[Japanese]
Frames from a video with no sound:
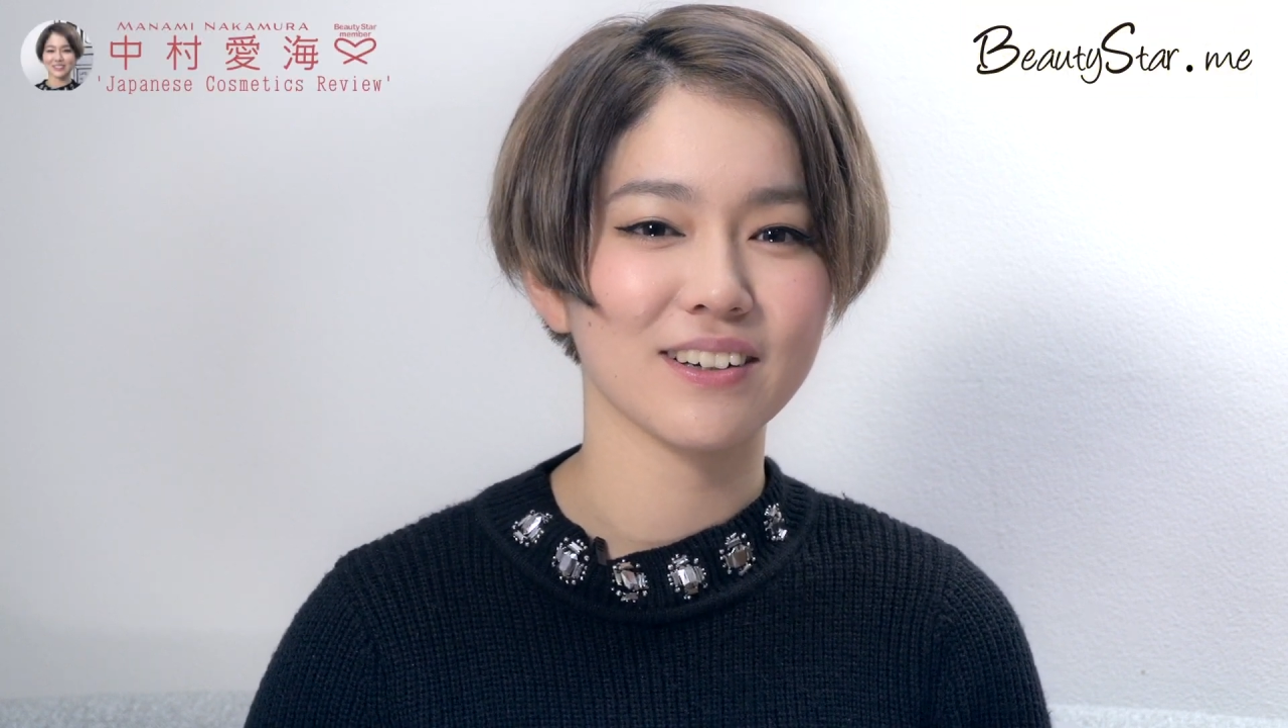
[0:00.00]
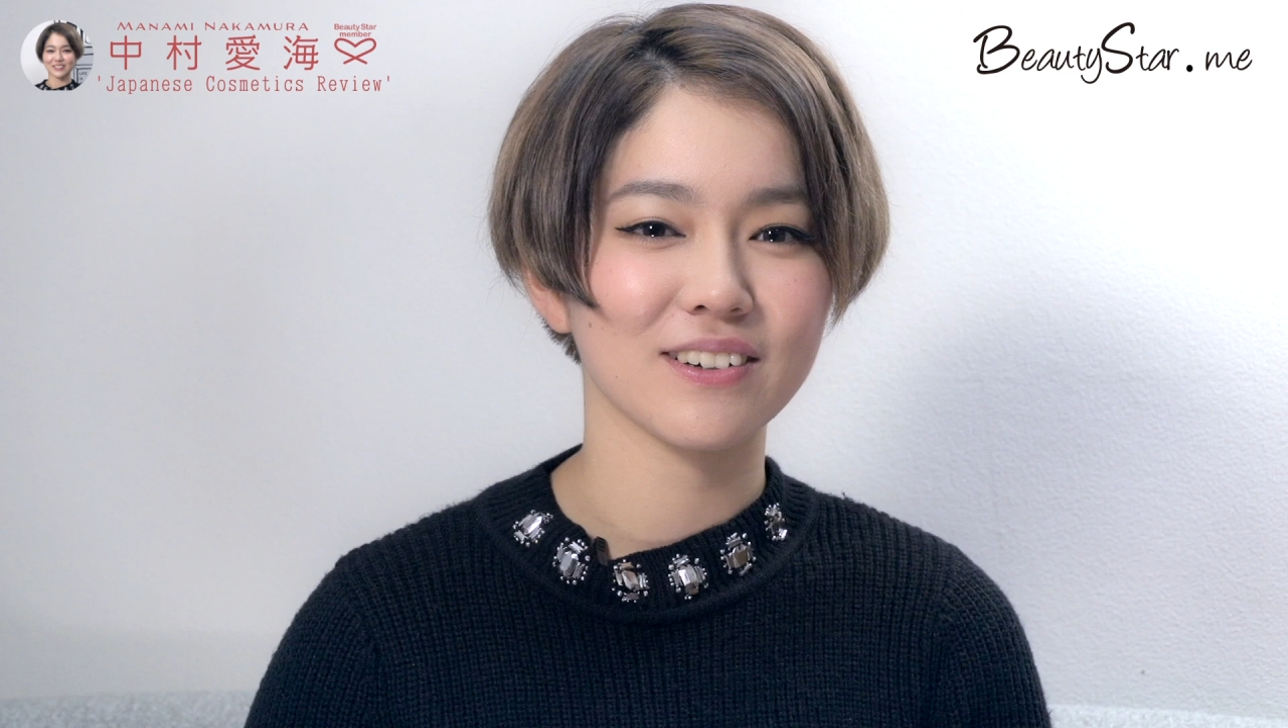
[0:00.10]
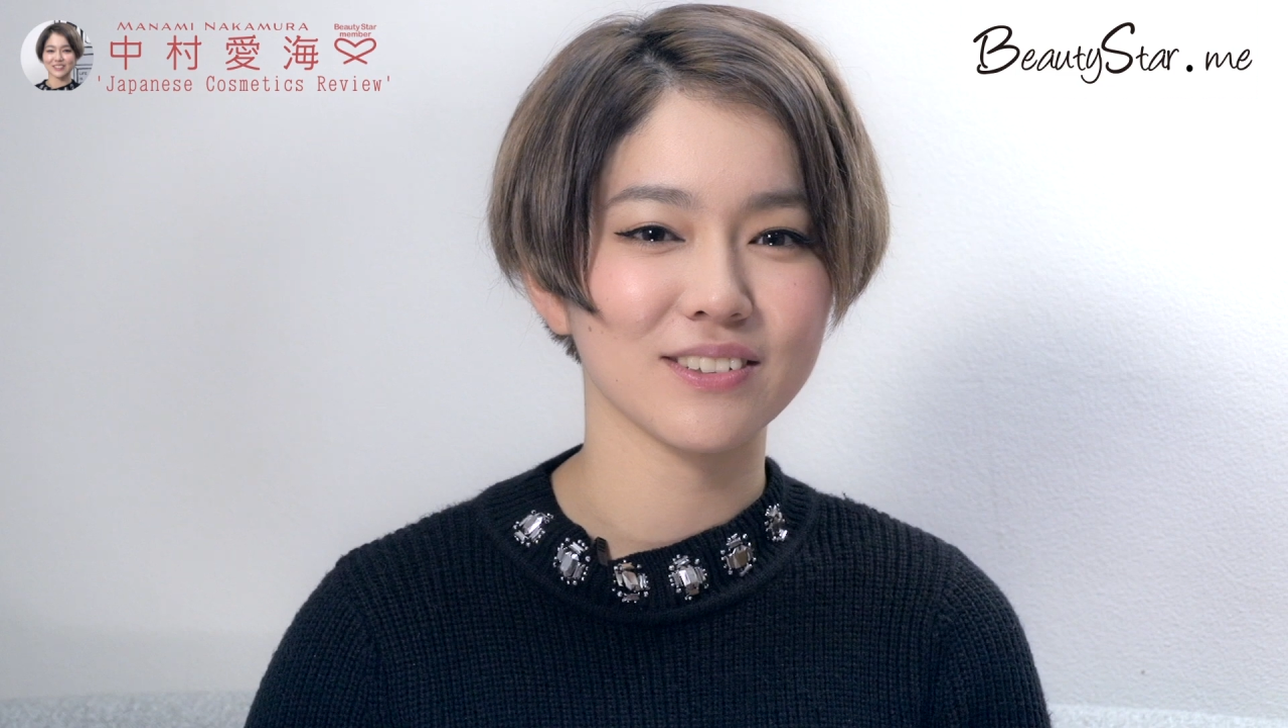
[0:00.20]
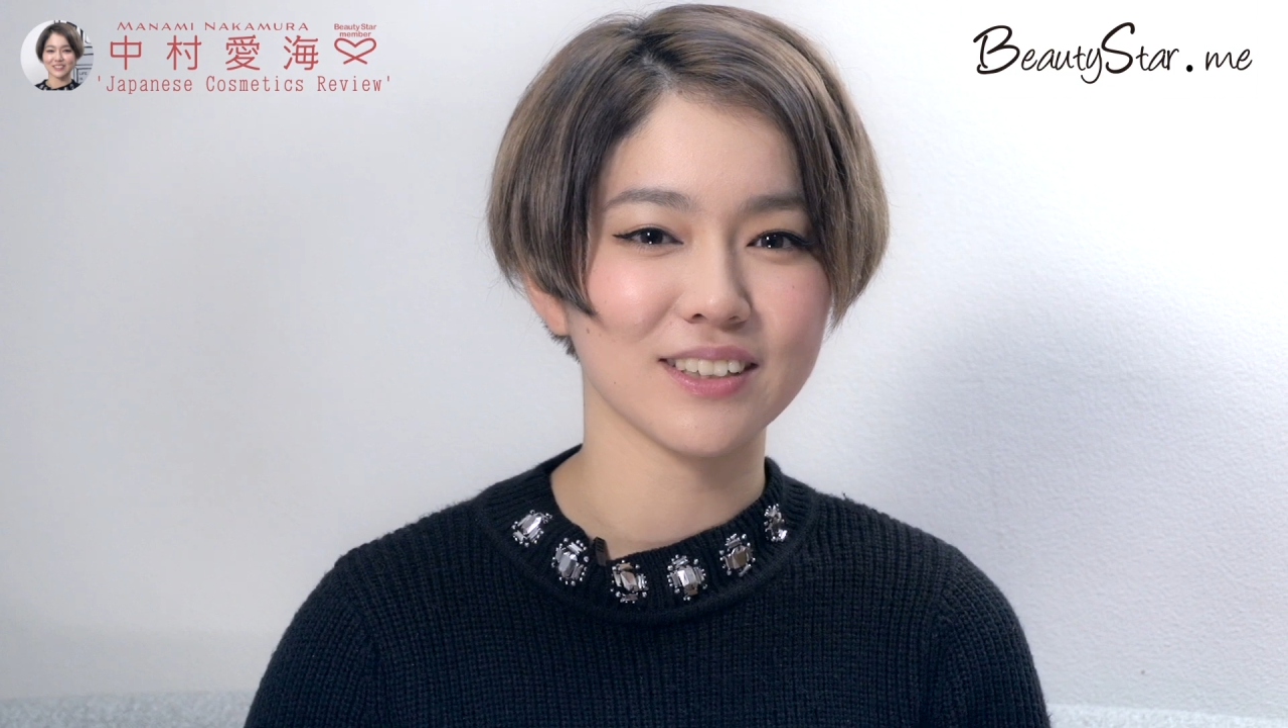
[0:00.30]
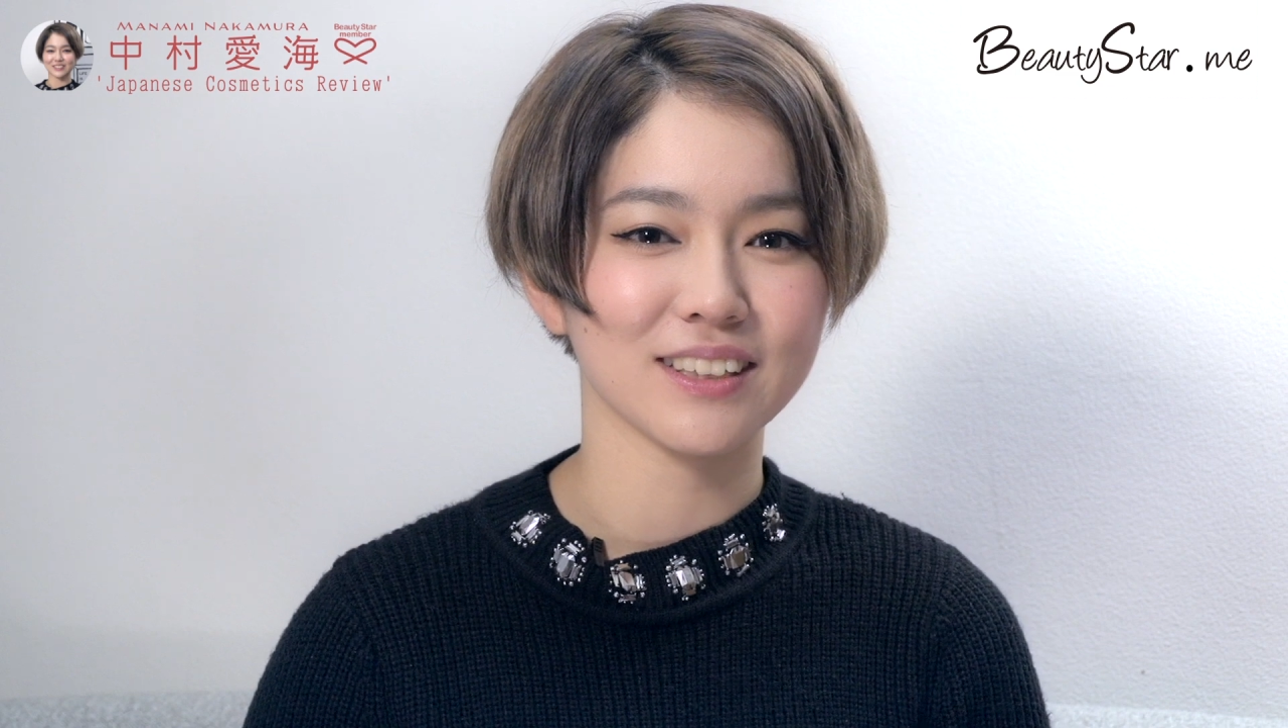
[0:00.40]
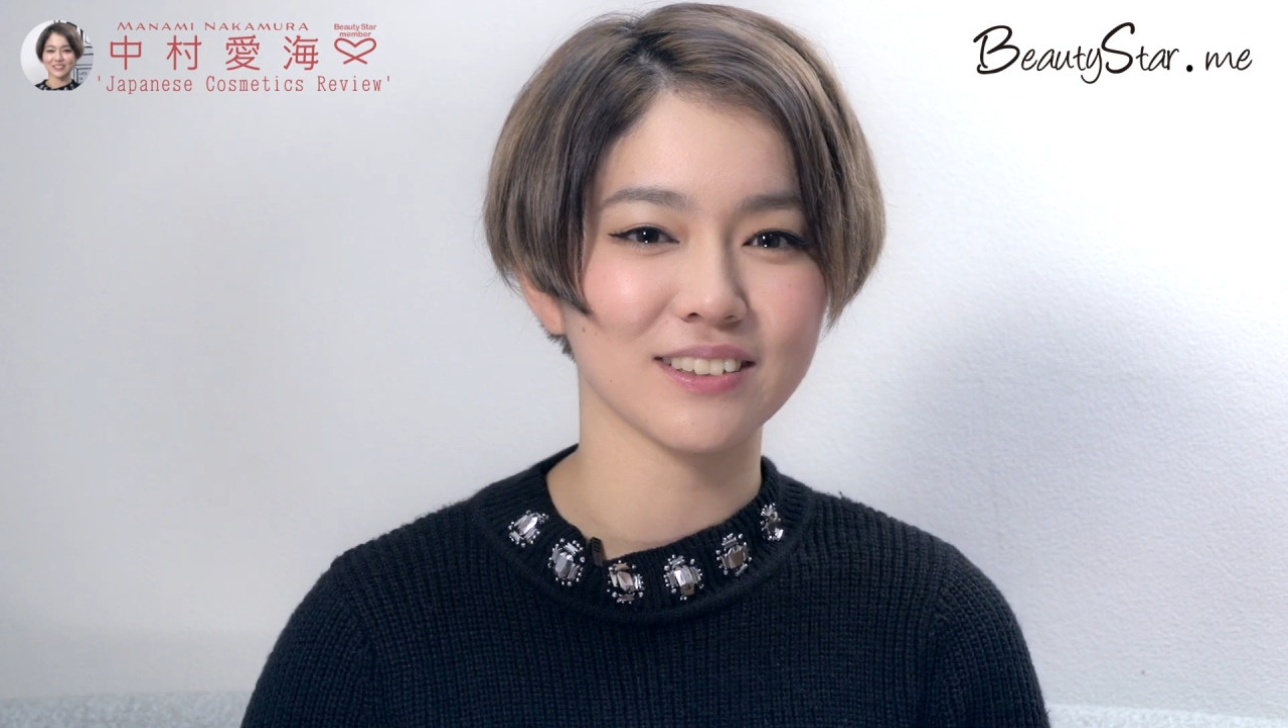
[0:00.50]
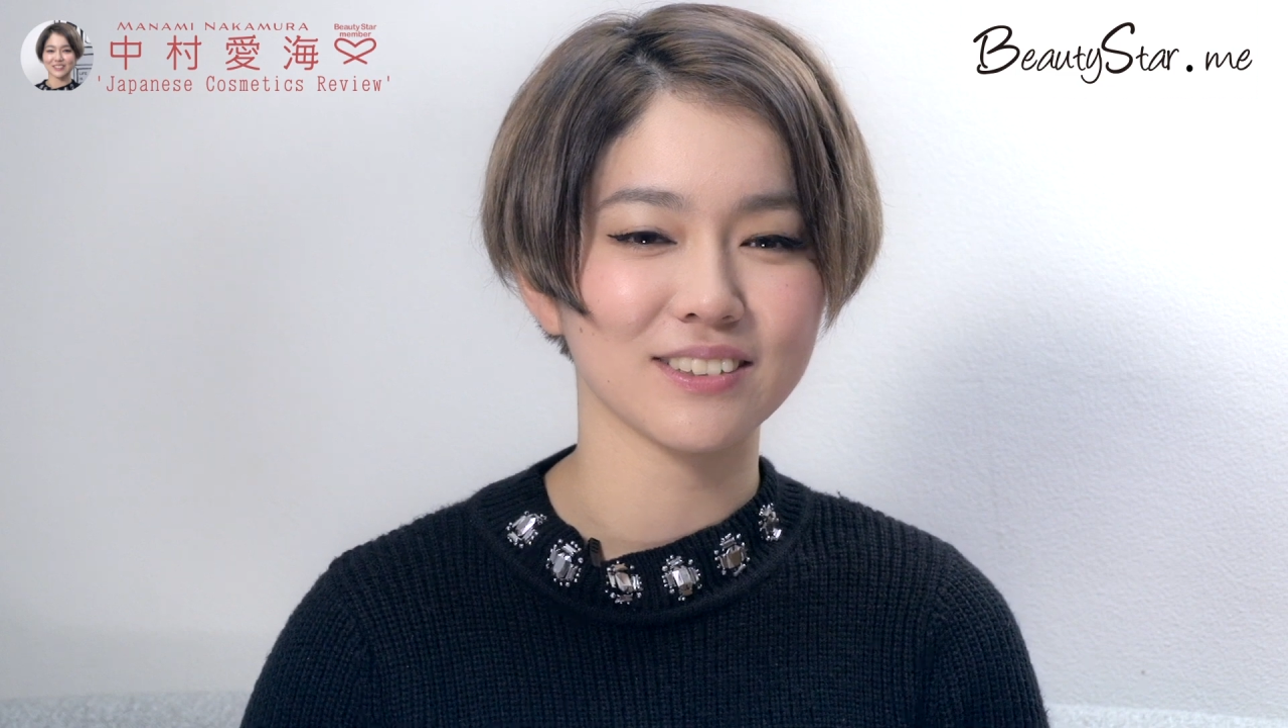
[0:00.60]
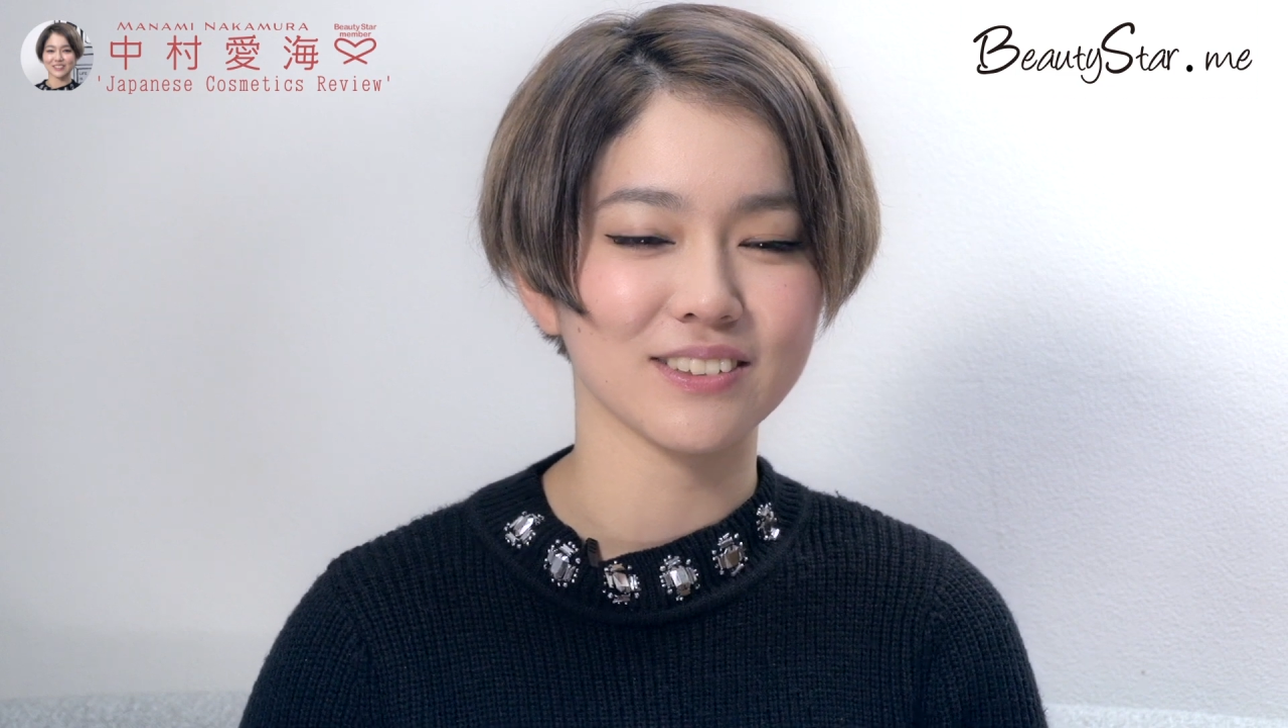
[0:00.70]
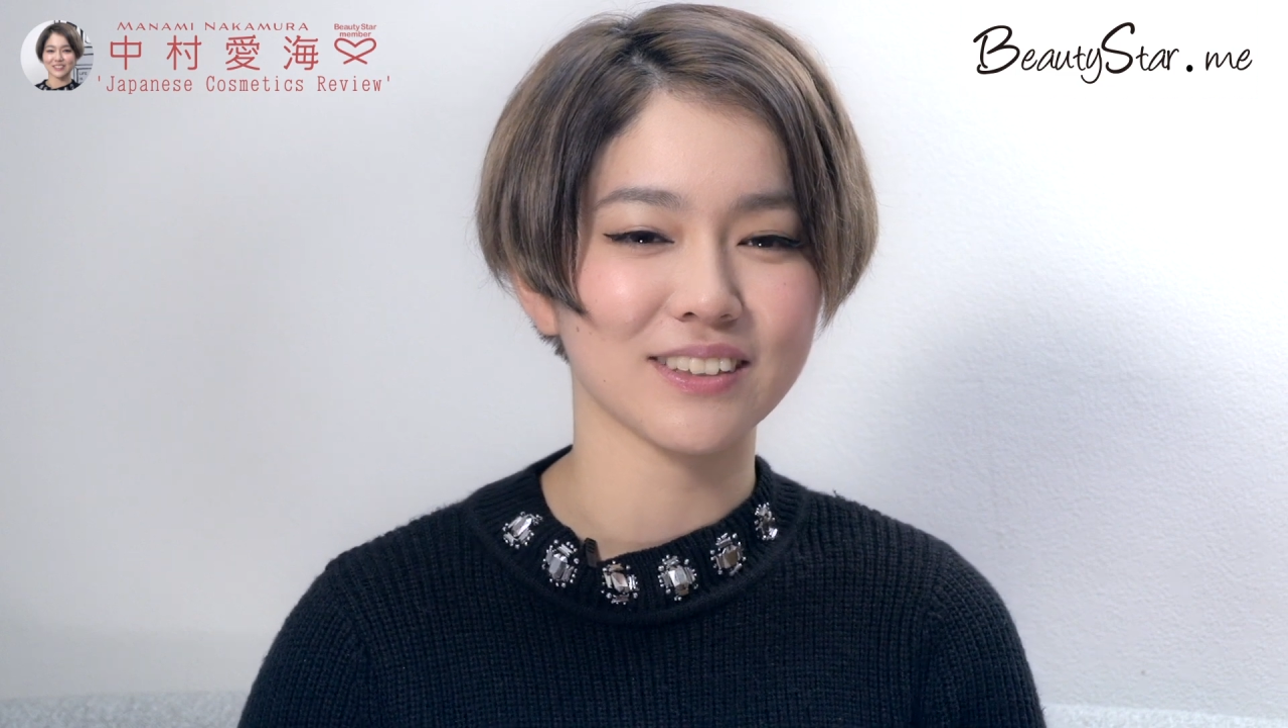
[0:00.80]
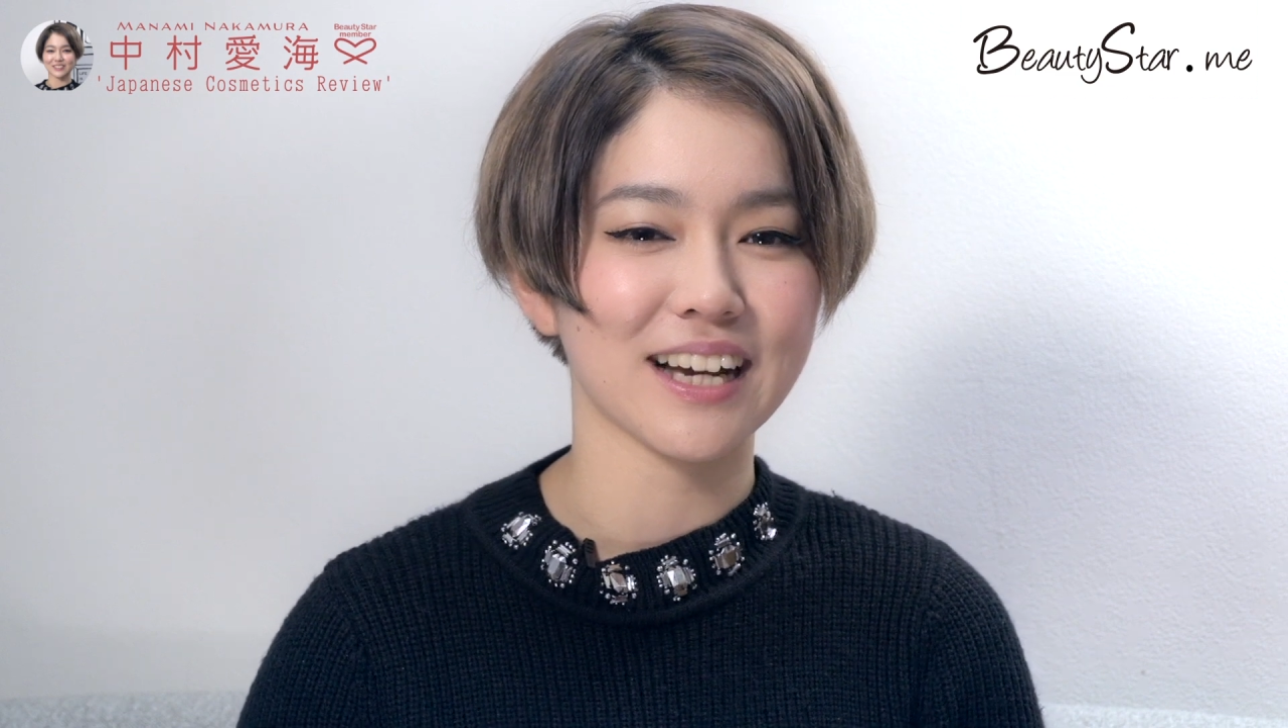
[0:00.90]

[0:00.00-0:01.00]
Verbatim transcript: コフレの紹